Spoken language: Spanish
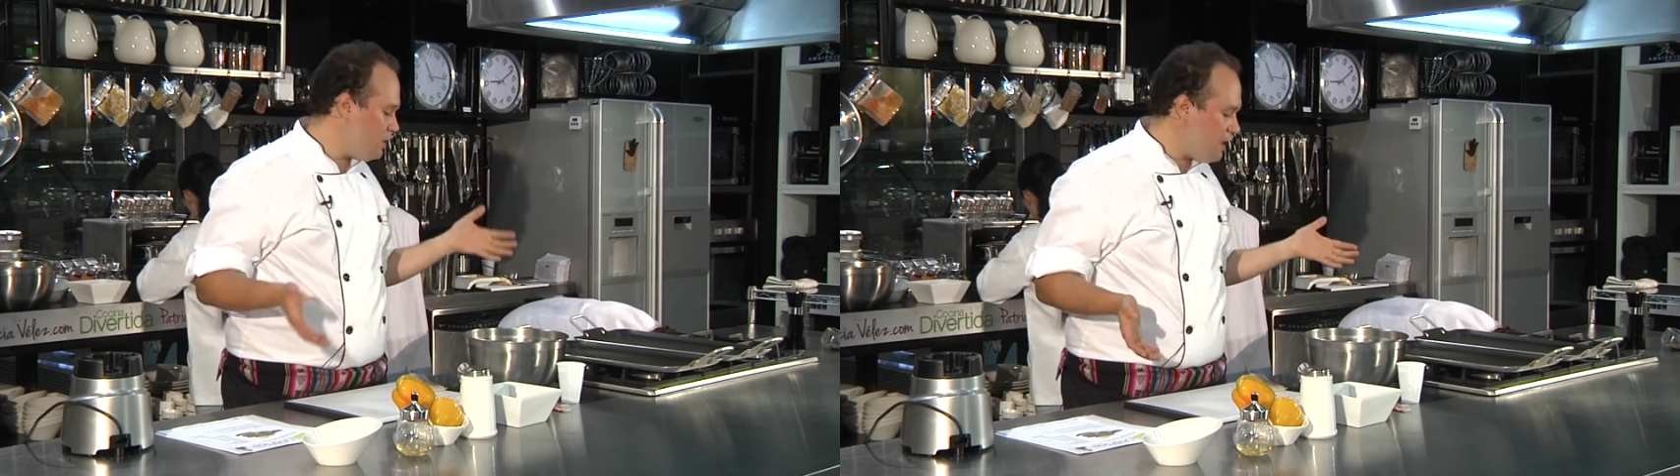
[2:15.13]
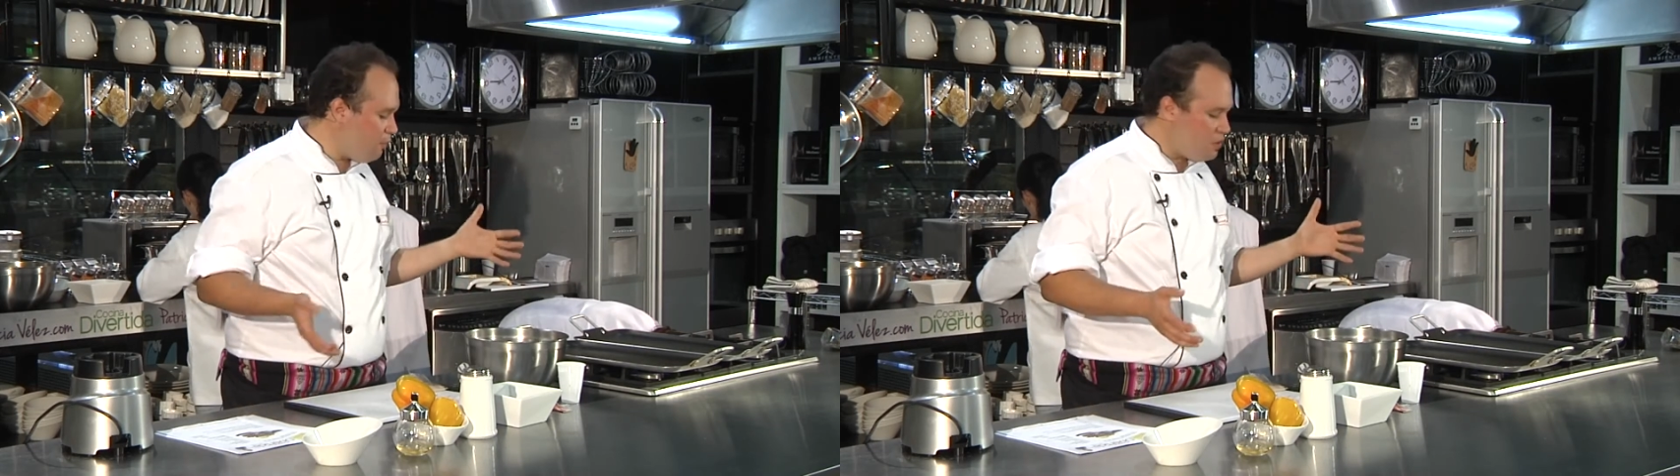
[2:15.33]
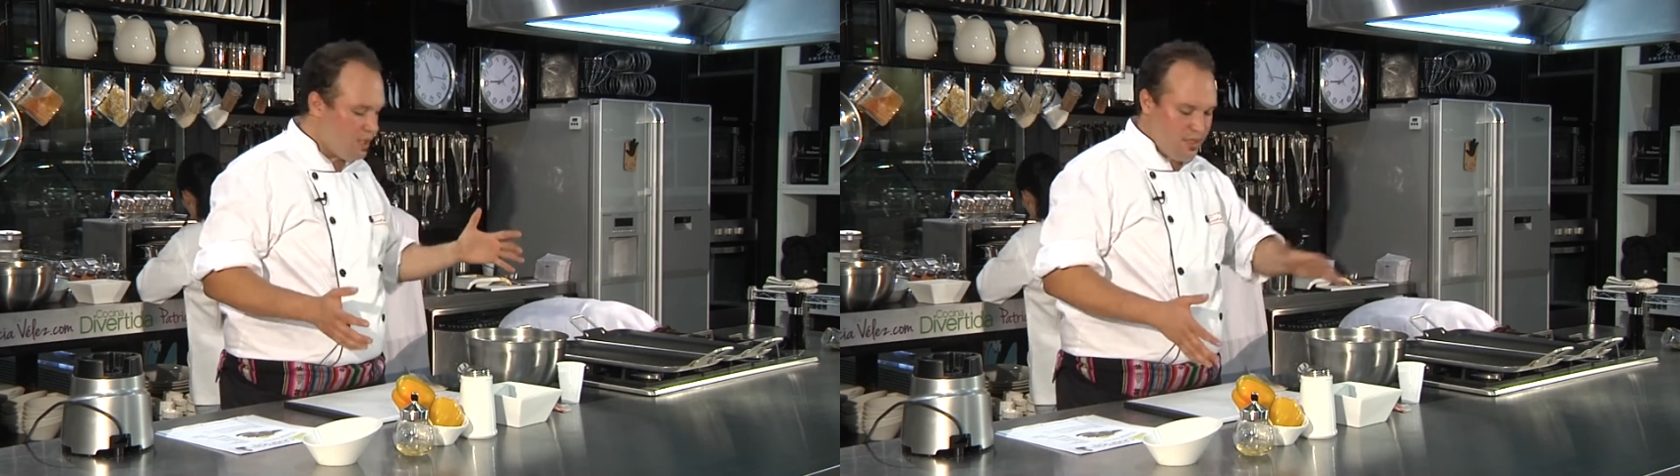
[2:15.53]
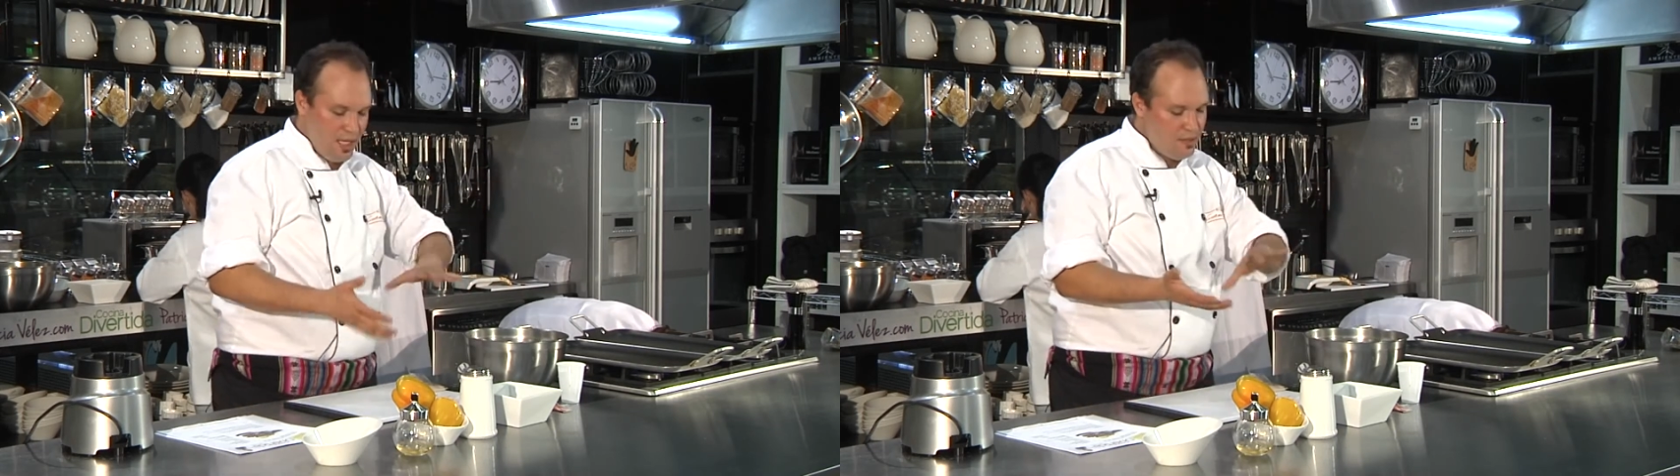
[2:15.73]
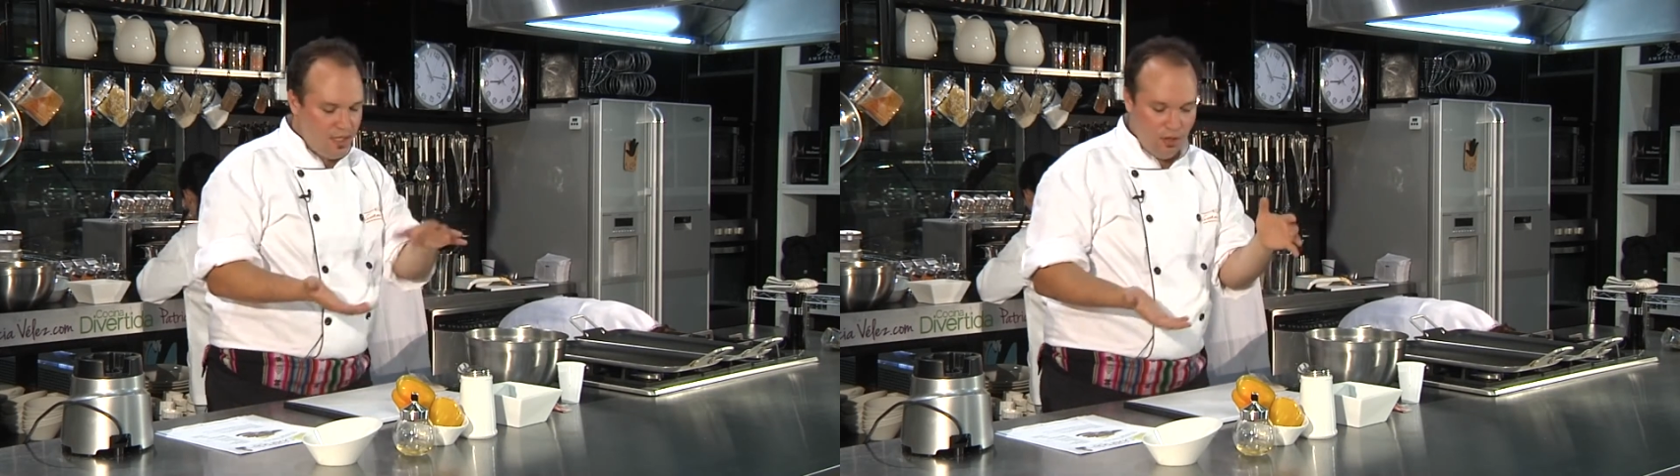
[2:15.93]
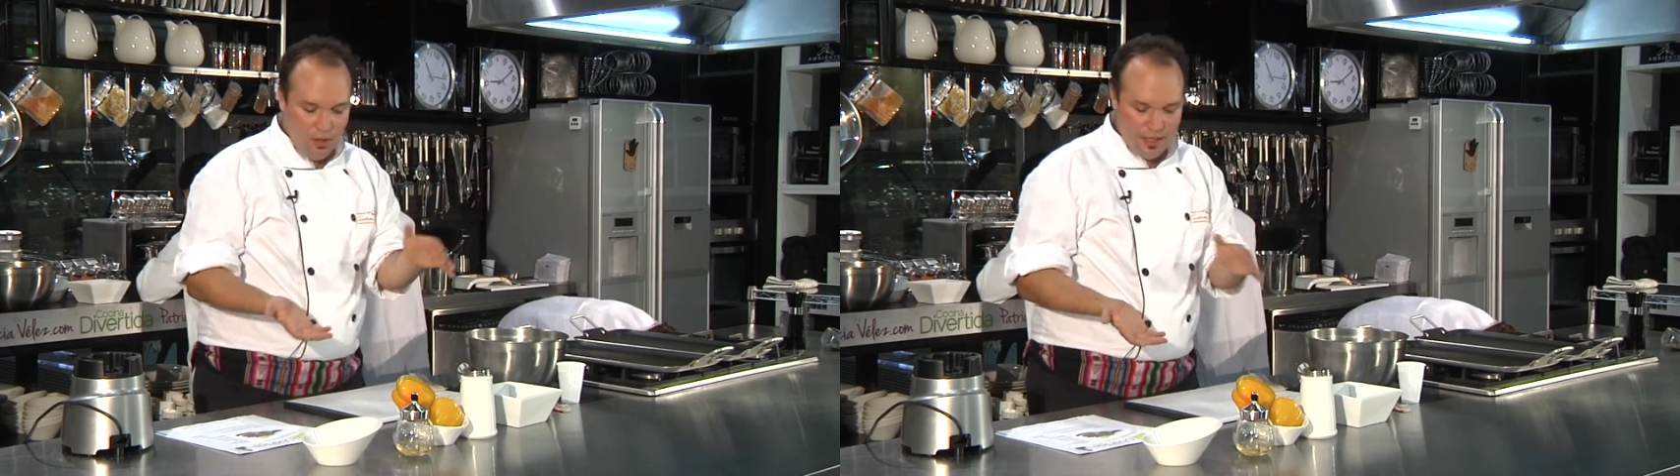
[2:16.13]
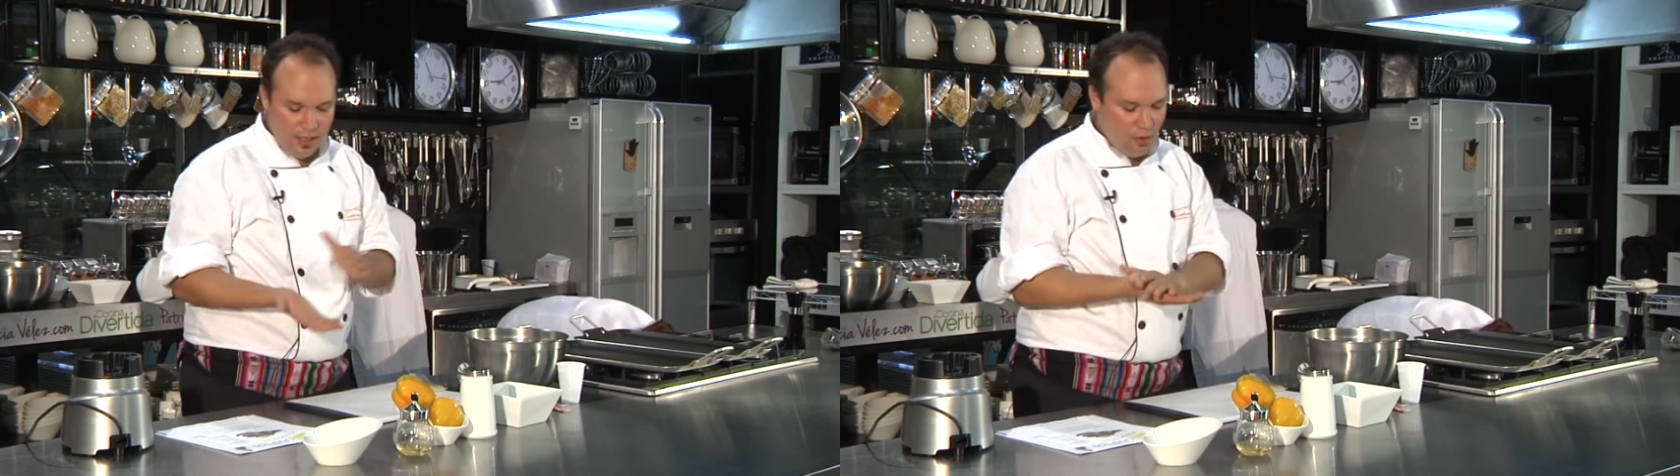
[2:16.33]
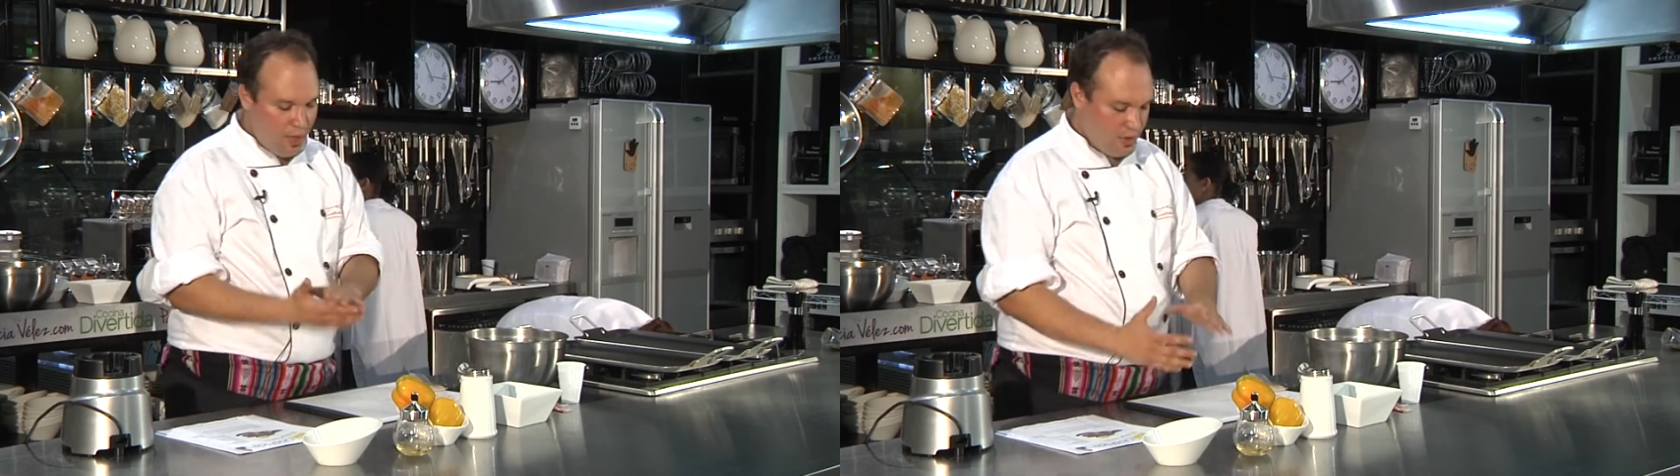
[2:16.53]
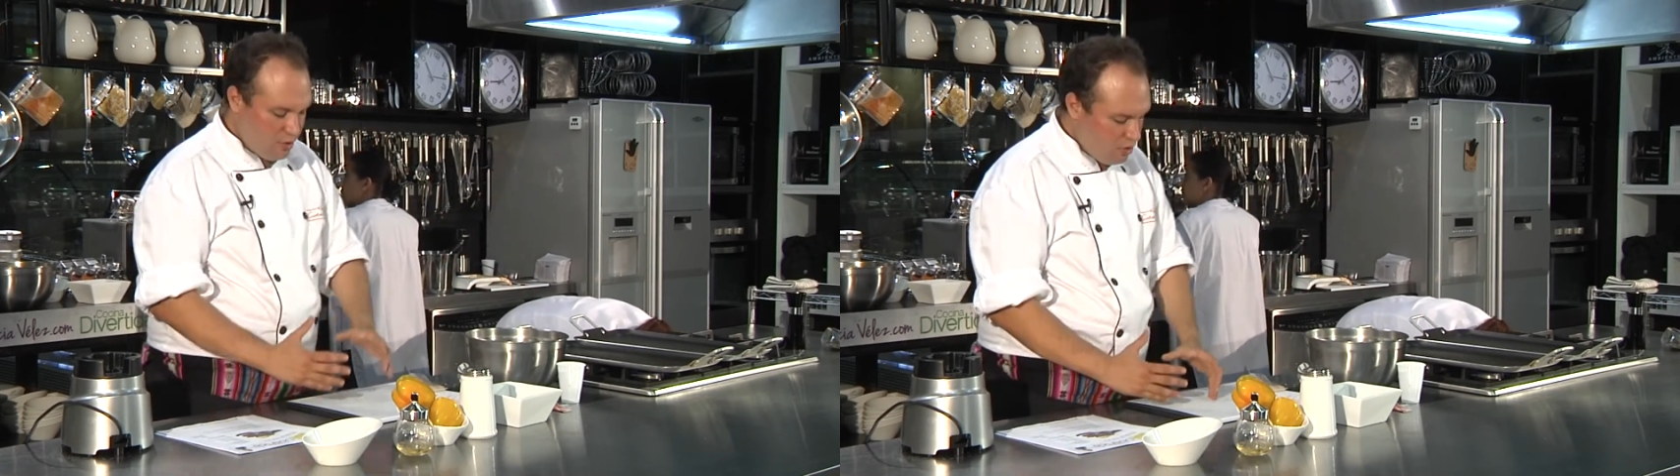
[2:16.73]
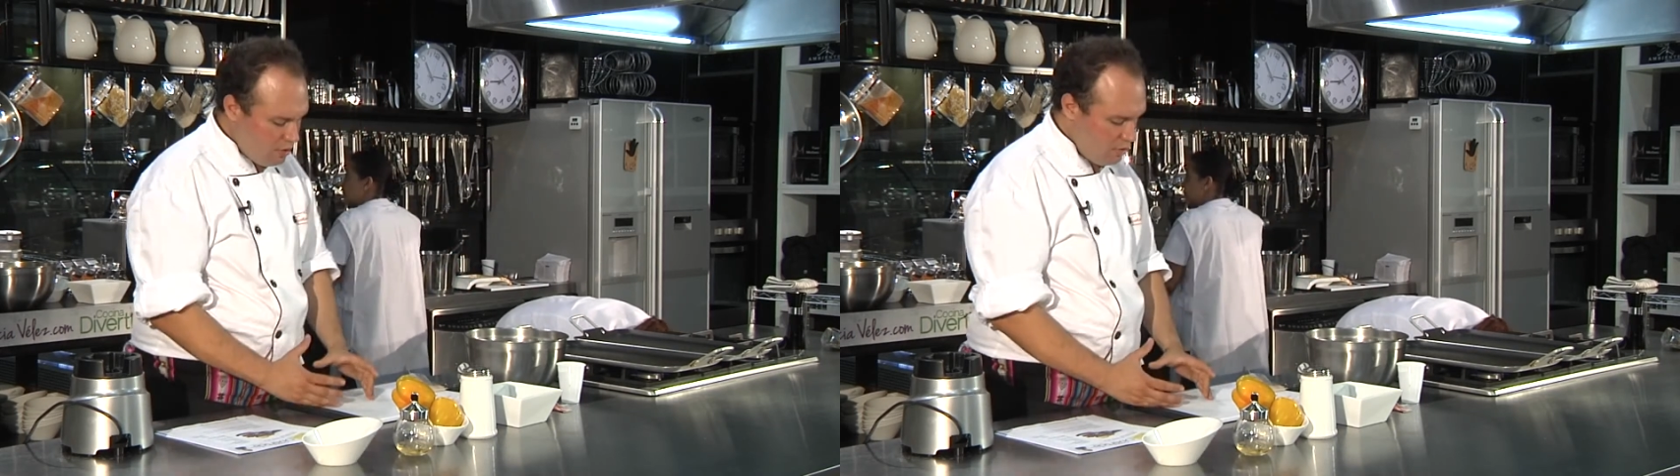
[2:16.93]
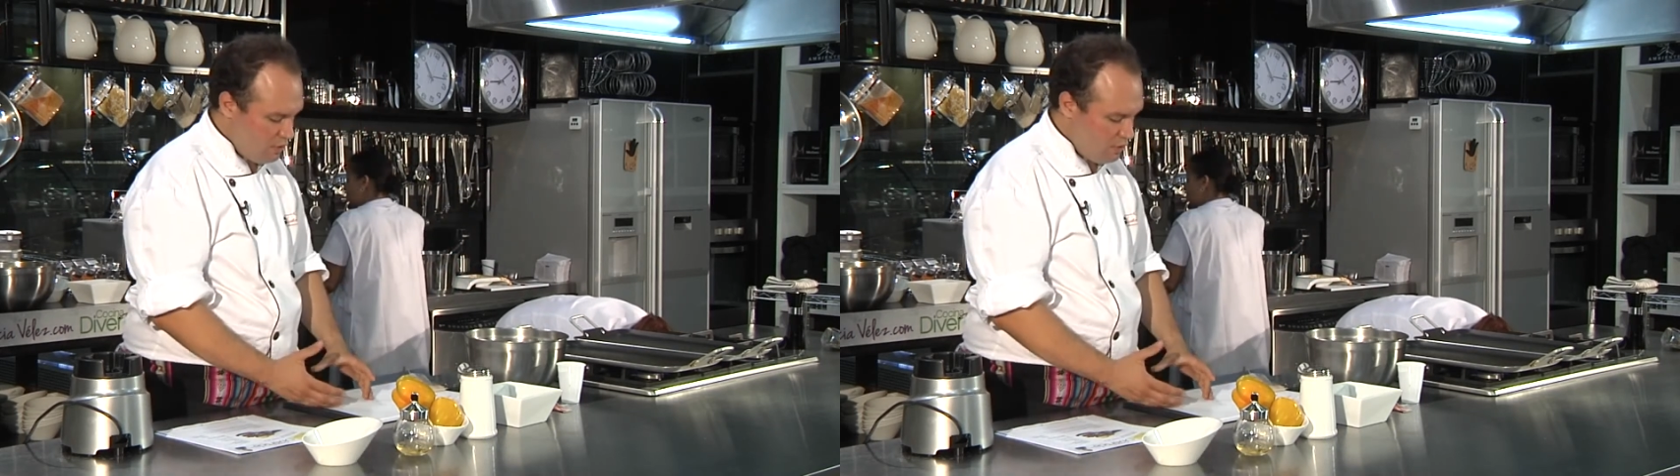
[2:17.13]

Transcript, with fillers: tiene mucha ciencia, coges el corazón,